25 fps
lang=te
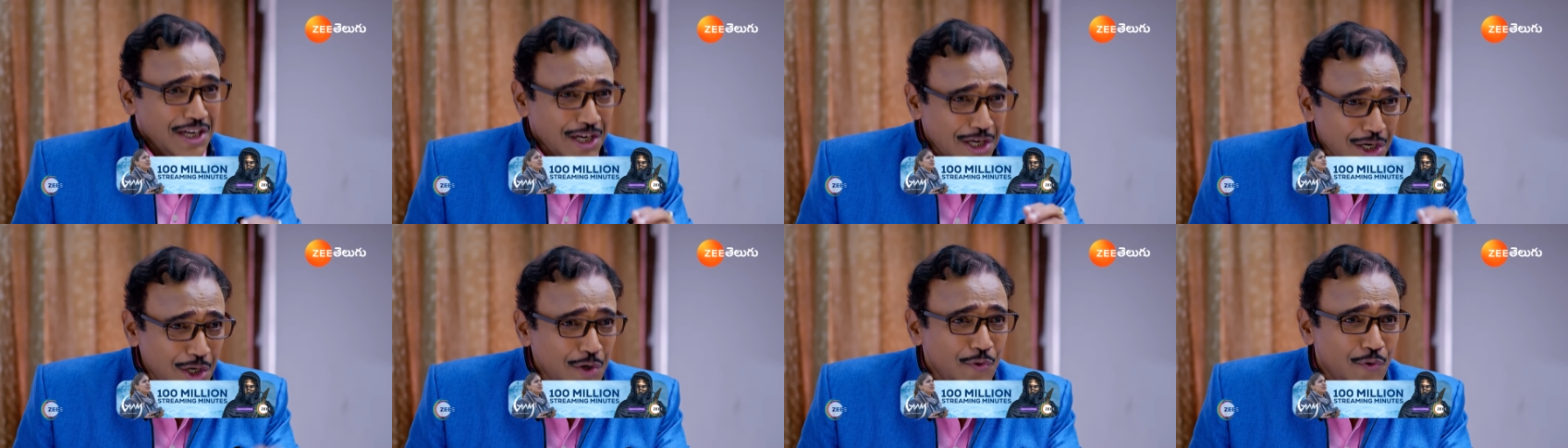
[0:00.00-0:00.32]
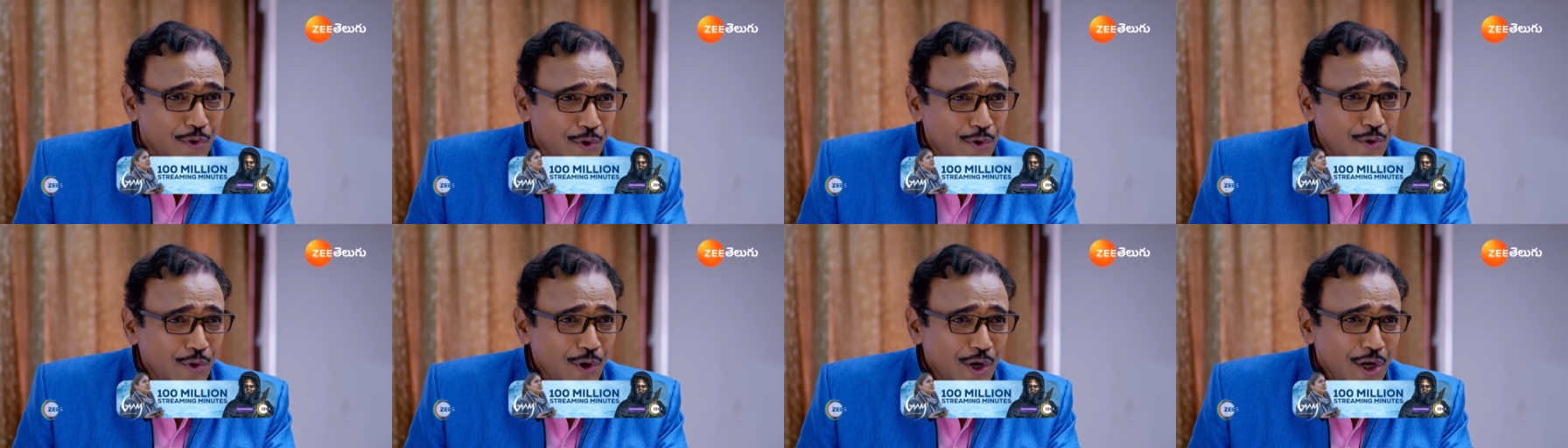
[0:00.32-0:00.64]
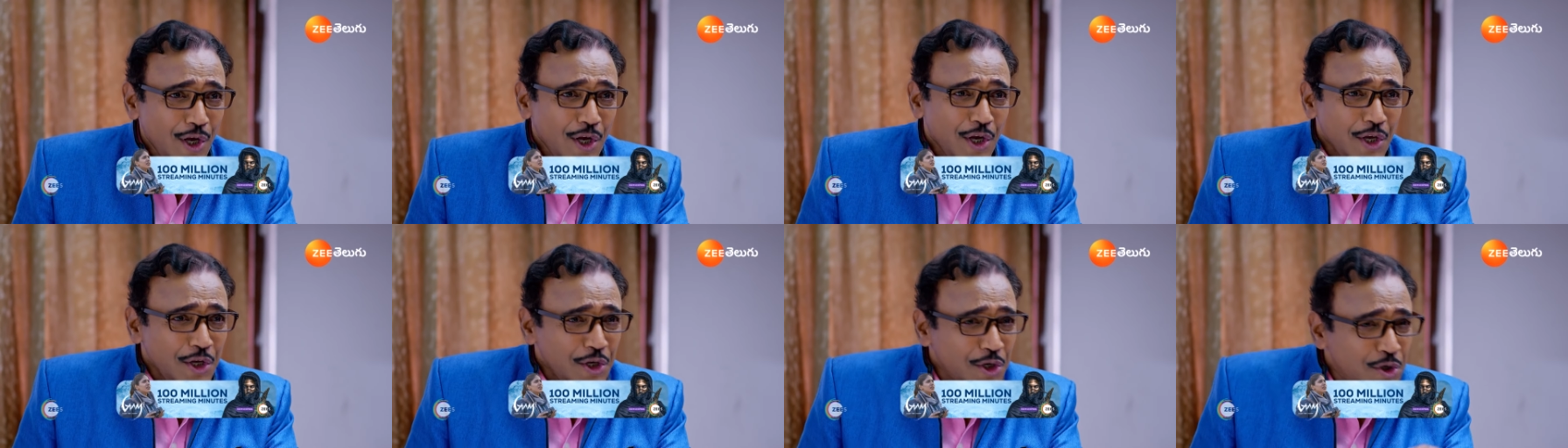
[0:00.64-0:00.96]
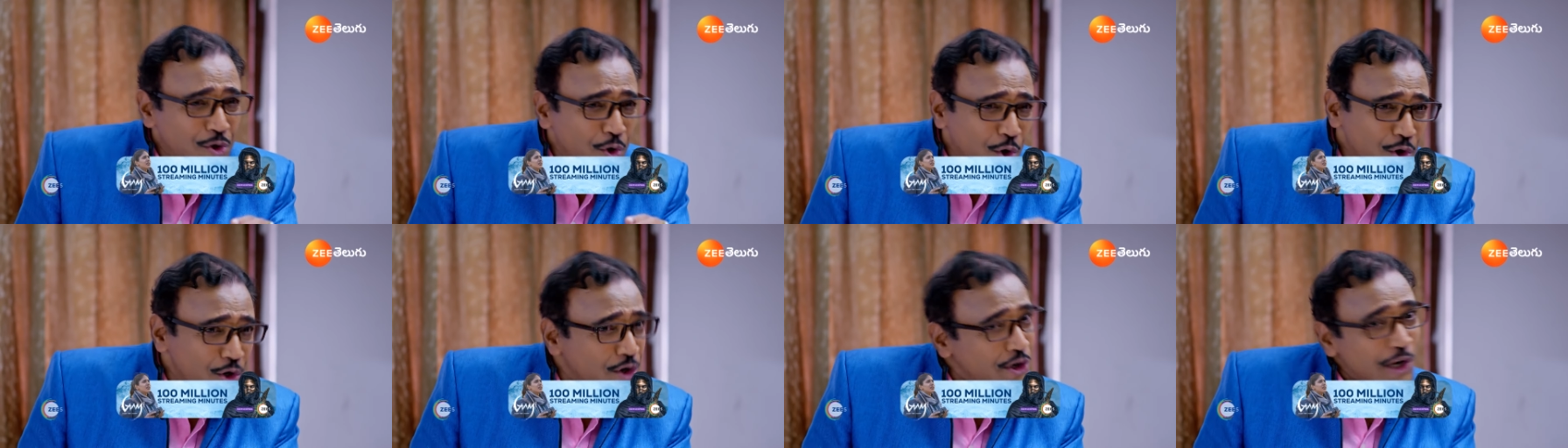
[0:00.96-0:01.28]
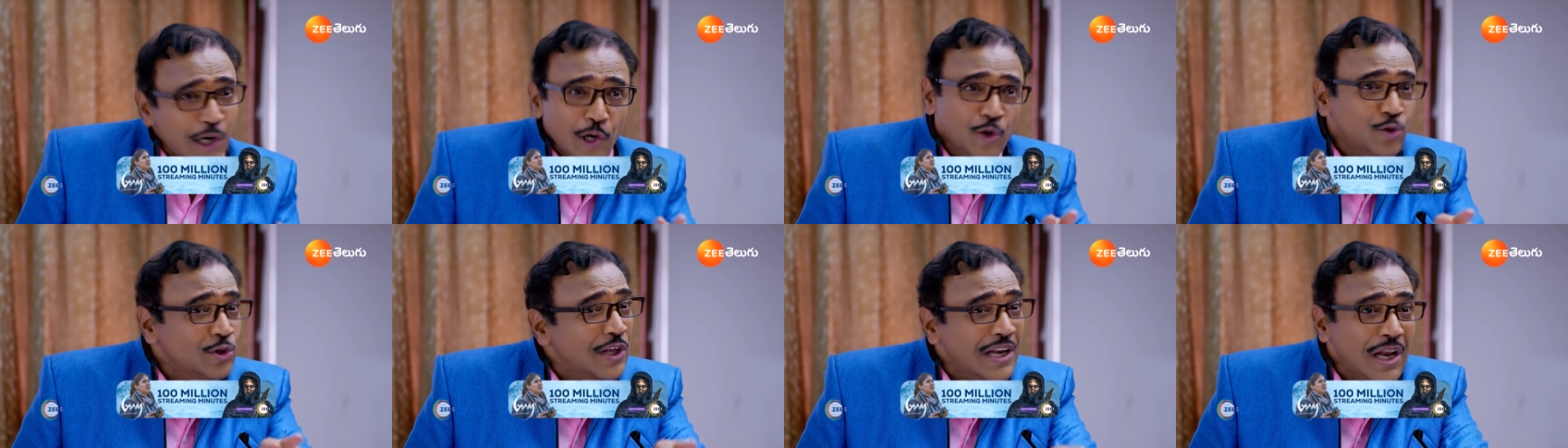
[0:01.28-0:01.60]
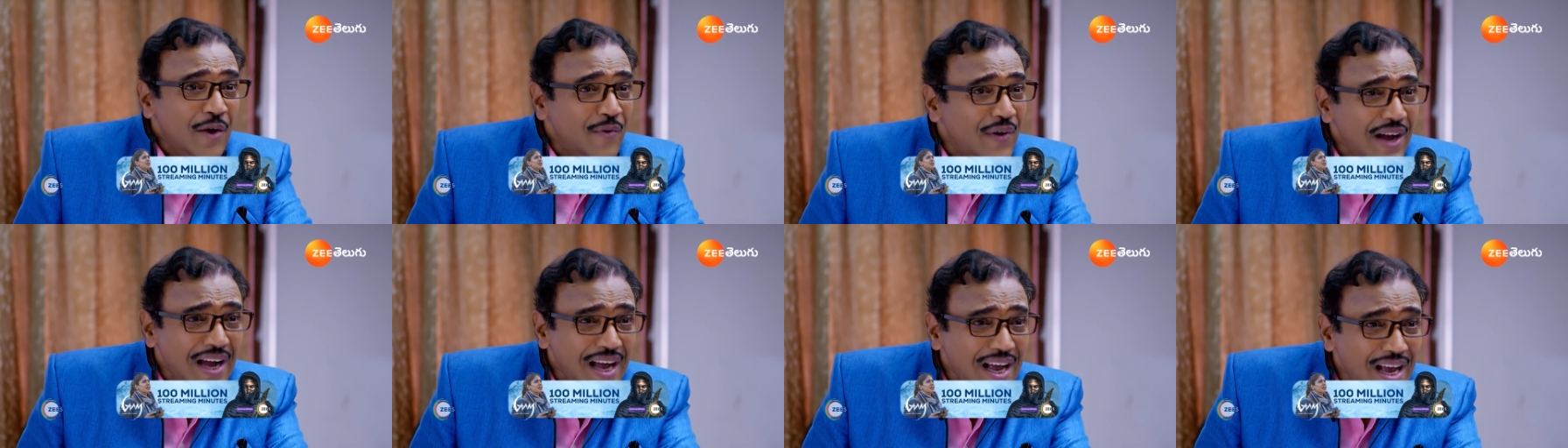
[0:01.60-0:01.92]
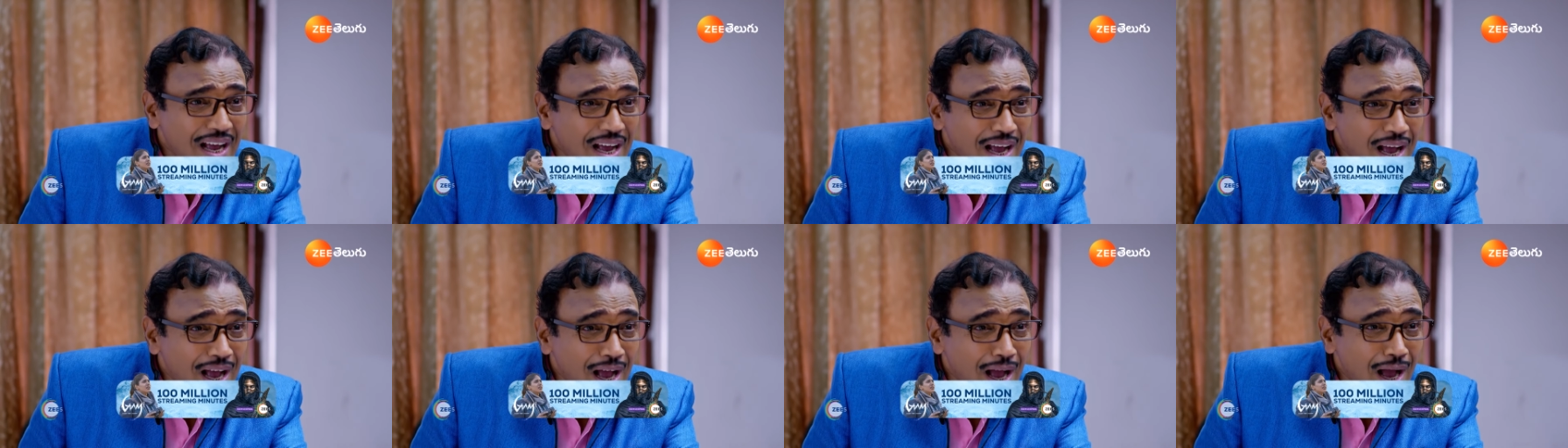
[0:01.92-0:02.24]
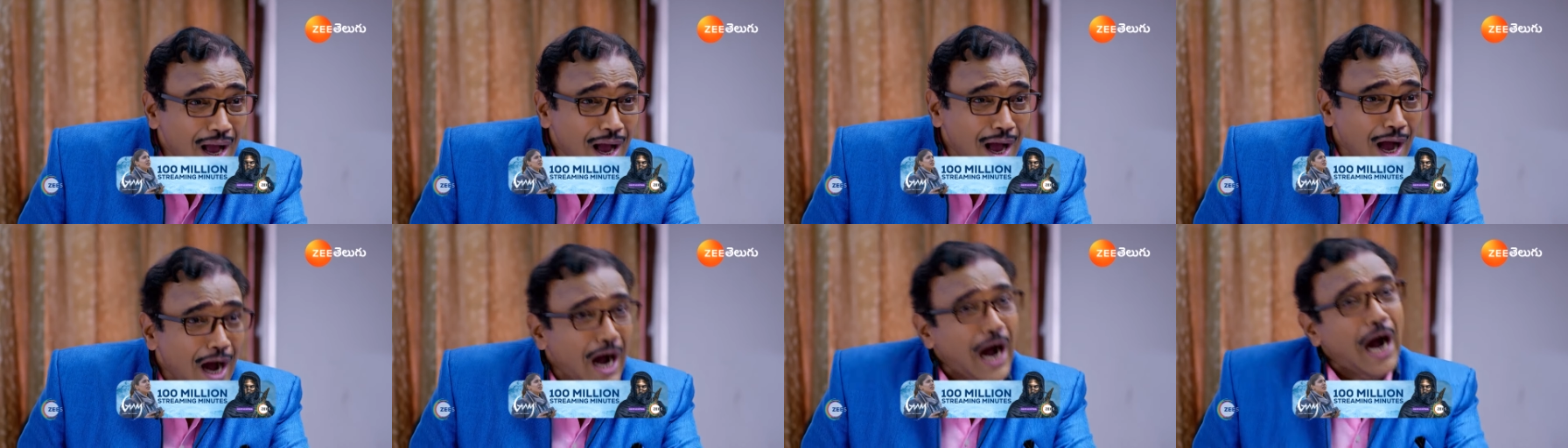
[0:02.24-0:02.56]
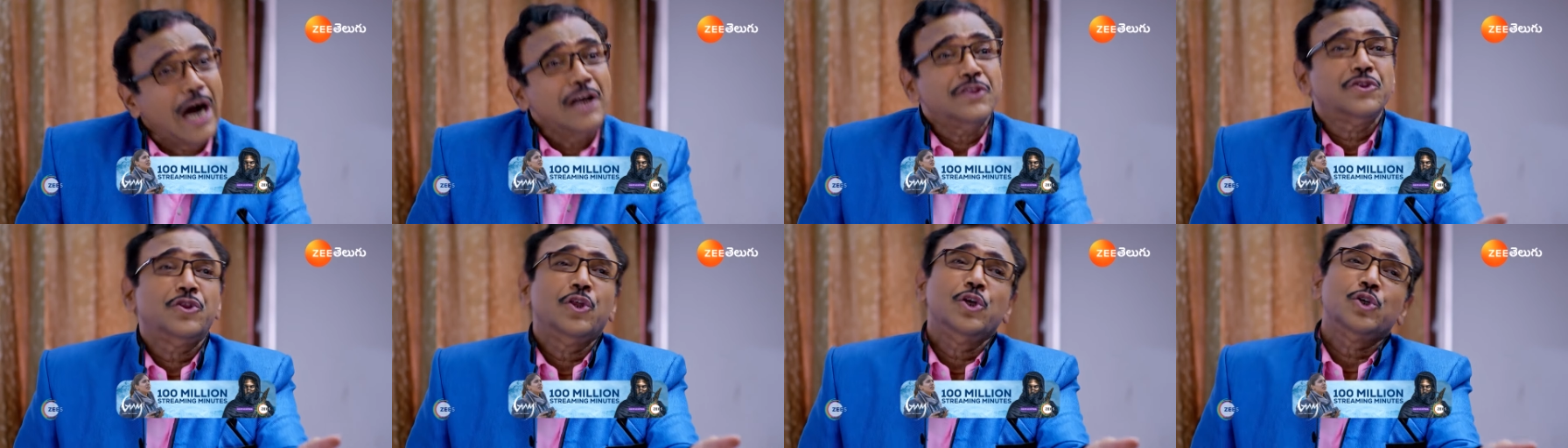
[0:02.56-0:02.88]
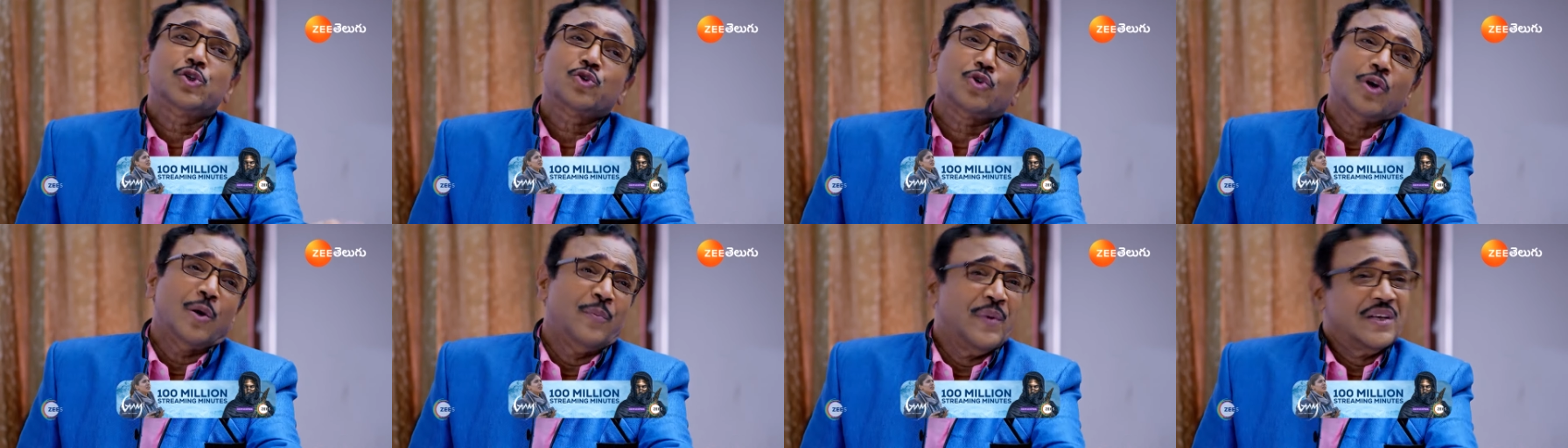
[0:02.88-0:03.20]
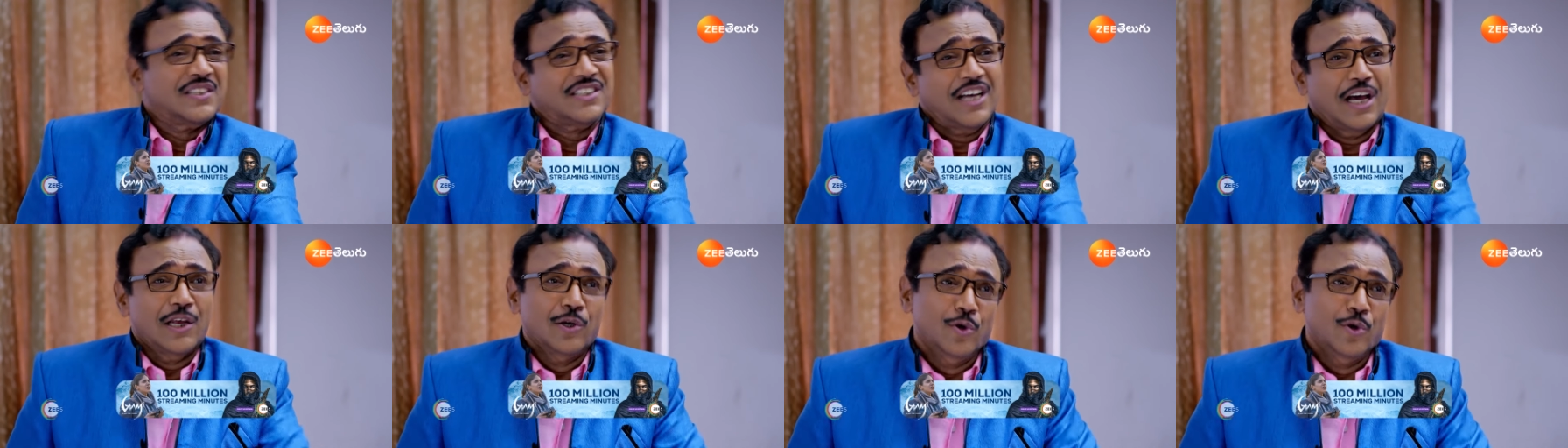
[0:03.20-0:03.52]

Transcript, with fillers: నీ లీవు ఇంకో రెండు నెలలు ఉందన్నావుగా అది తీసుకోమ్మా